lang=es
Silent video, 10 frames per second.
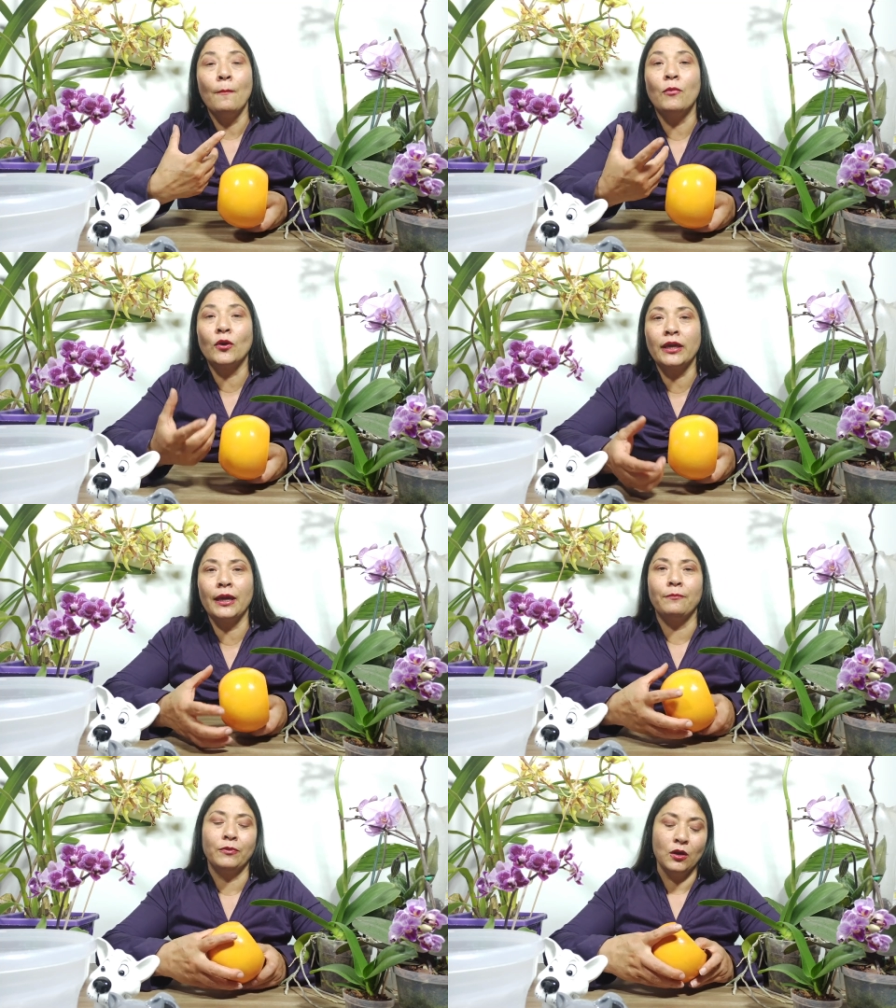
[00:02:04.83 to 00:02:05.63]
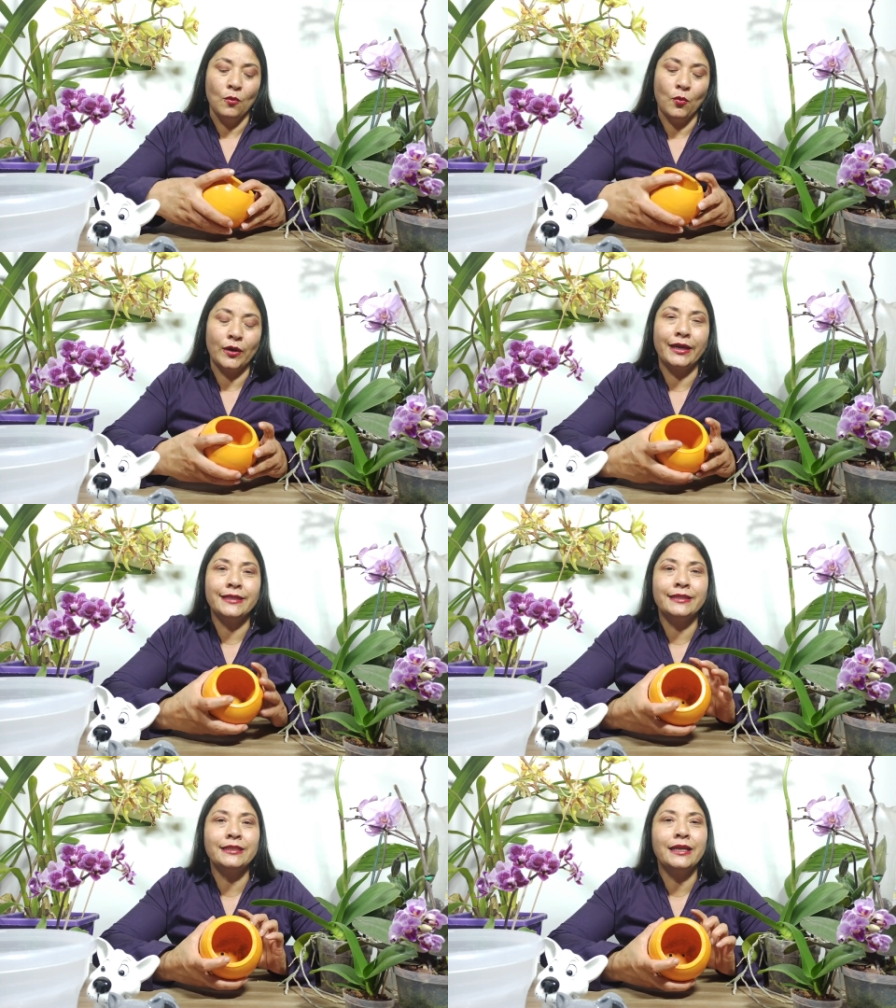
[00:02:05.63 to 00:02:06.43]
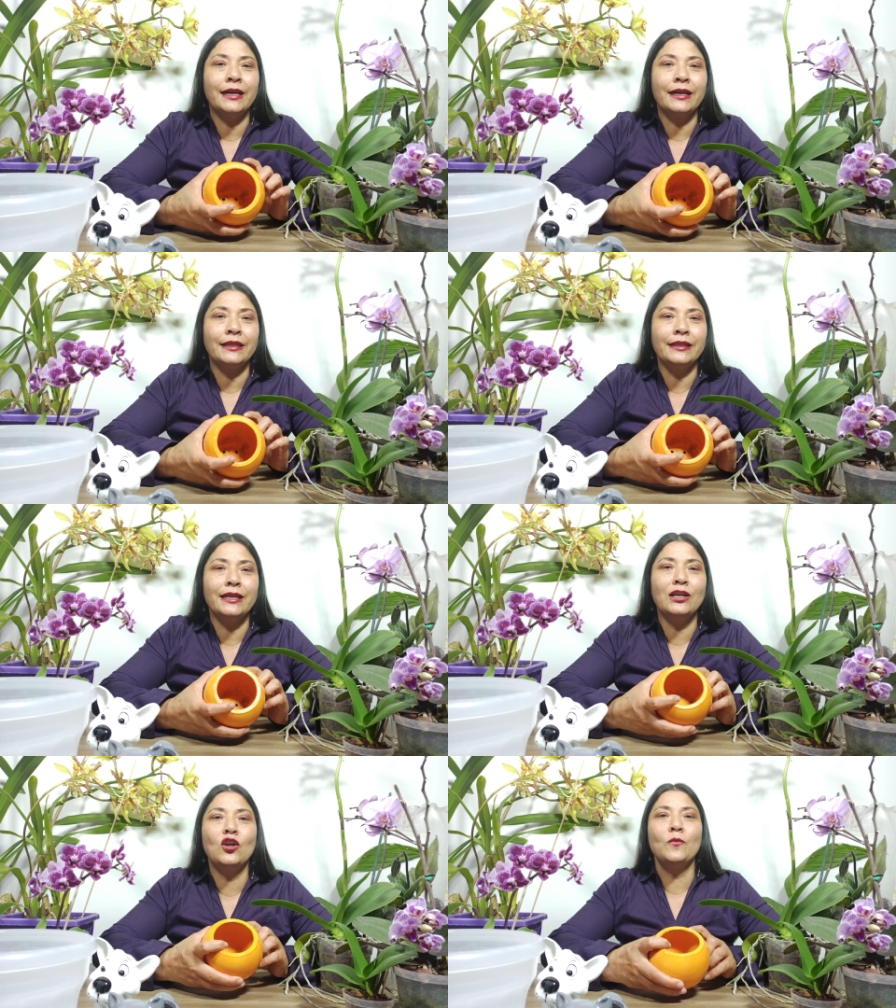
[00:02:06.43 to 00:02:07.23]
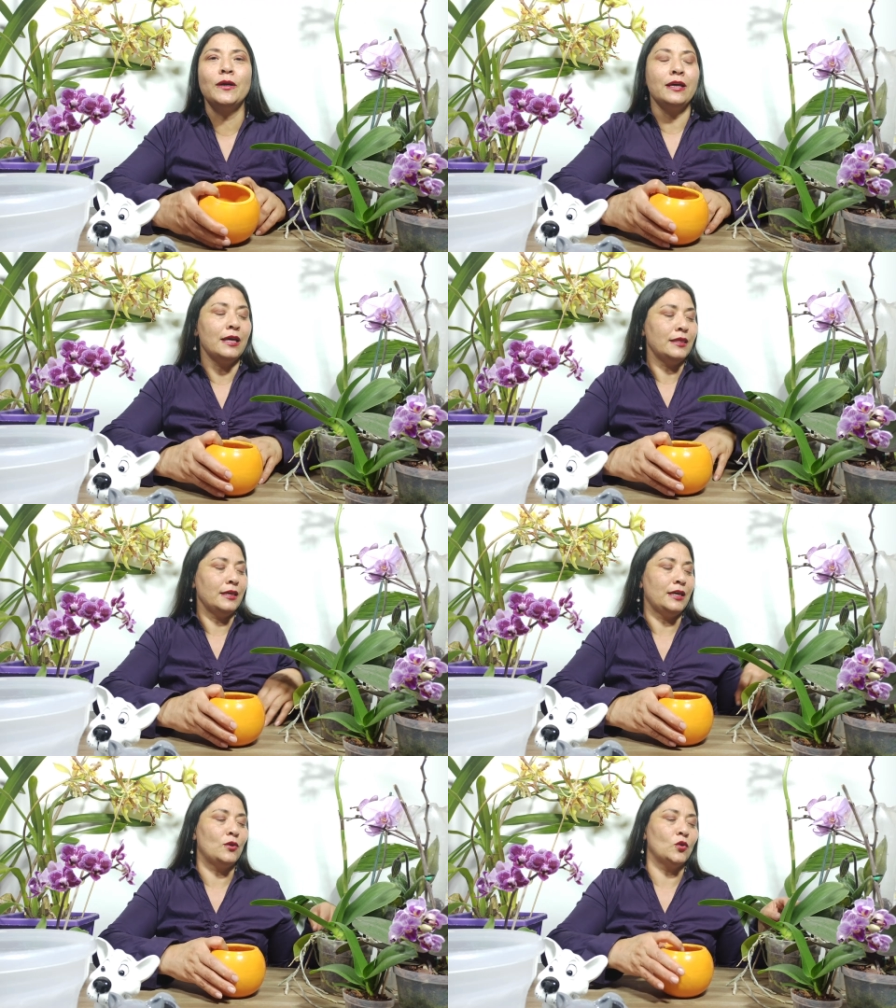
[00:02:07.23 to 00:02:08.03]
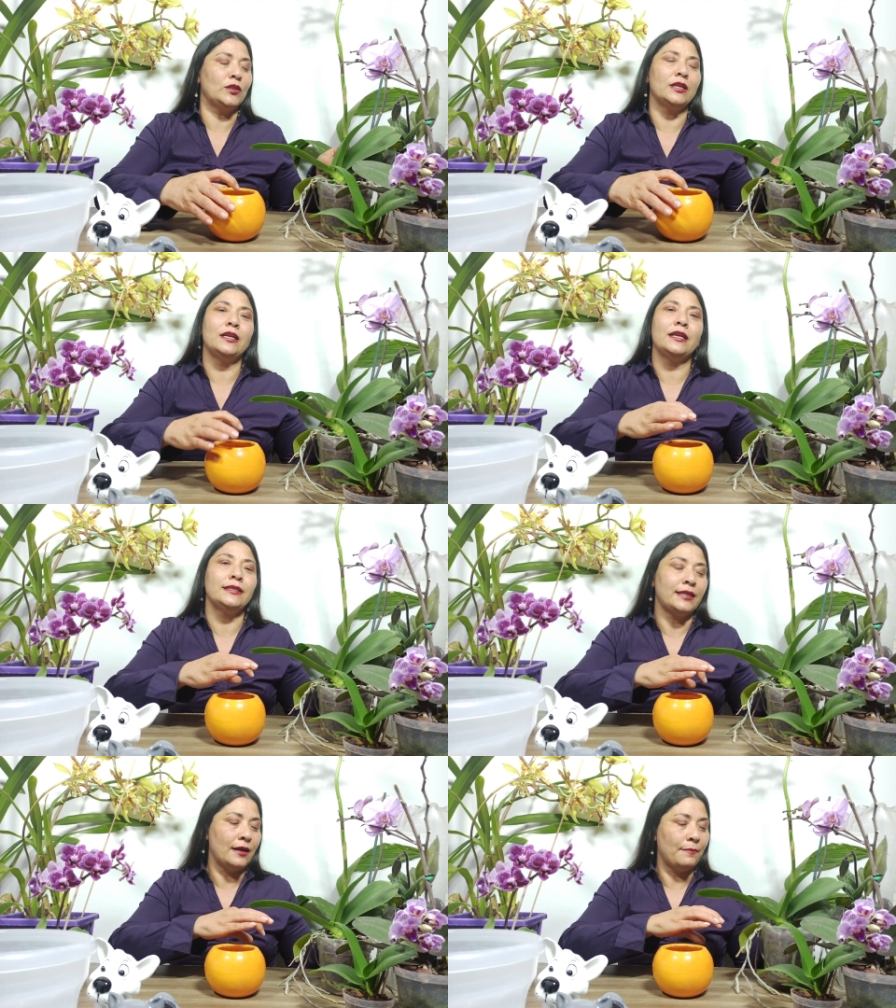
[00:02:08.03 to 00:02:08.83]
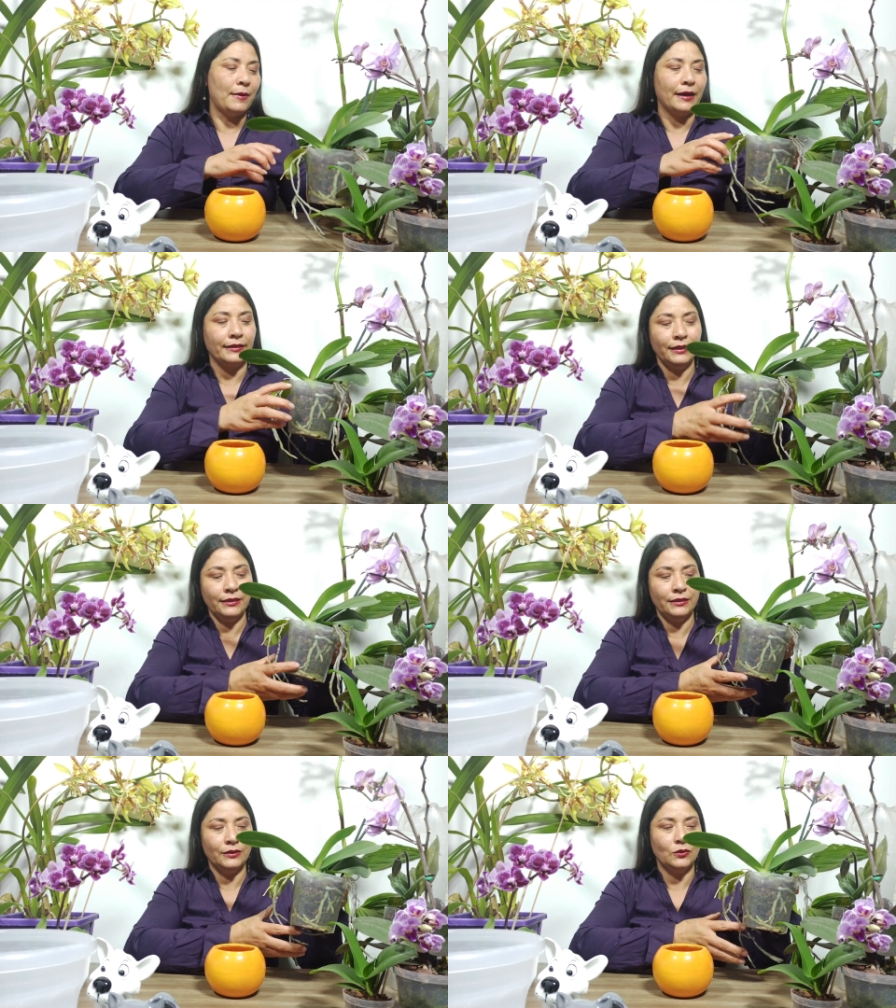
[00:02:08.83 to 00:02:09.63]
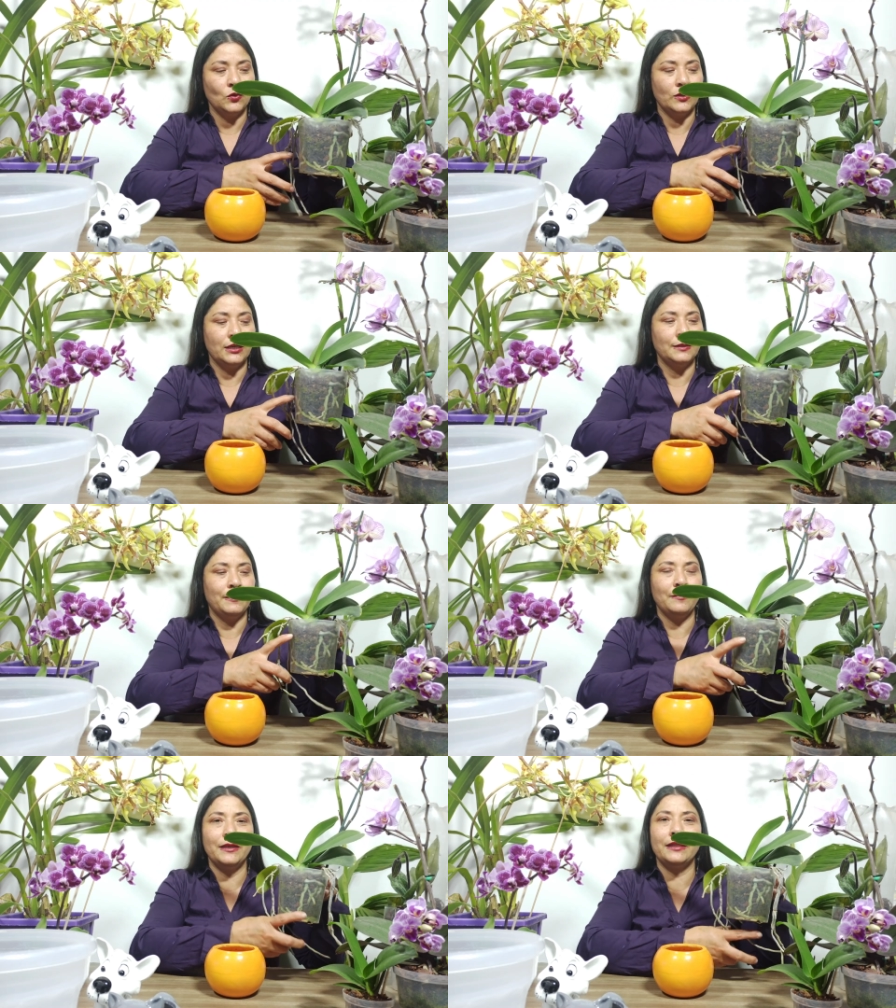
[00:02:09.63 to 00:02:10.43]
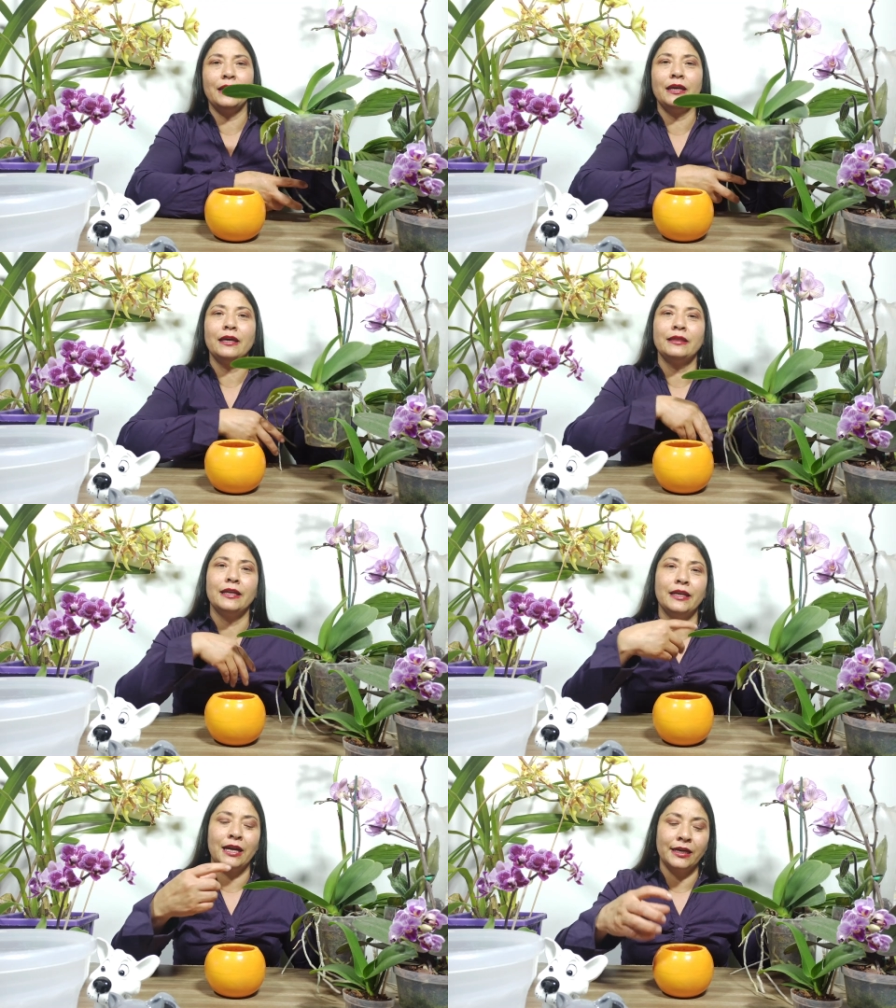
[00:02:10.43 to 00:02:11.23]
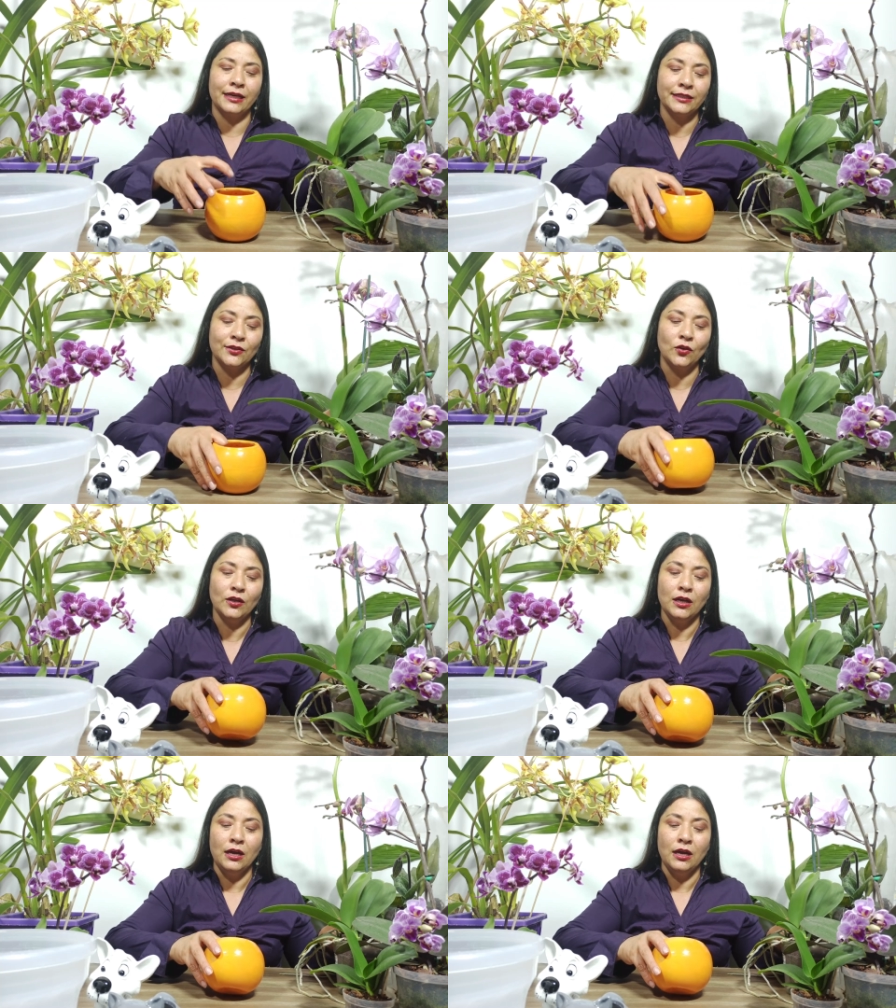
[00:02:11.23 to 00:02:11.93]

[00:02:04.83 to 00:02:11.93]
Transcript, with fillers: ¿Por qué? porque estas retienen la humedad y no tienen esta parte donde les permite tener aireación.